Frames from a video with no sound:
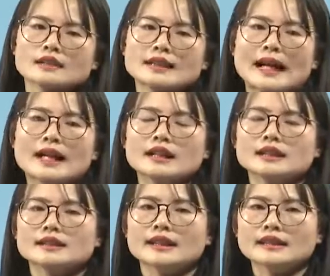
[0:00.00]
太
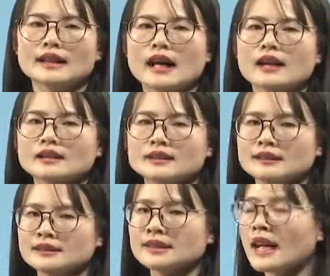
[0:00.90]
和殿的
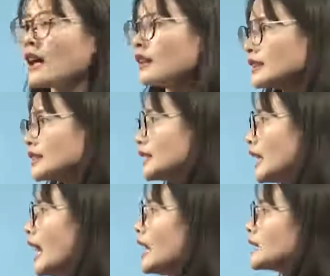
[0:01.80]
形象以及